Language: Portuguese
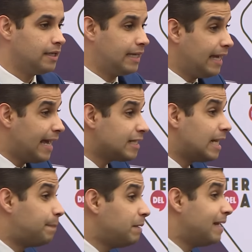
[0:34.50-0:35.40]
Que é
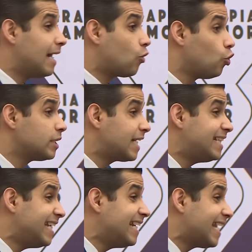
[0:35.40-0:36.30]
a primeira coisa que
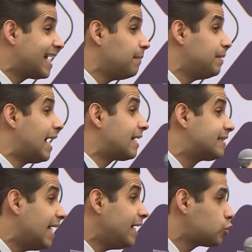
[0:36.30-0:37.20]
tem que cambiar
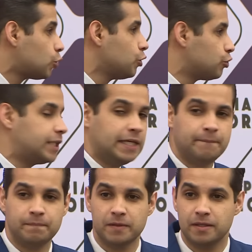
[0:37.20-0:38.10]
dentro de você,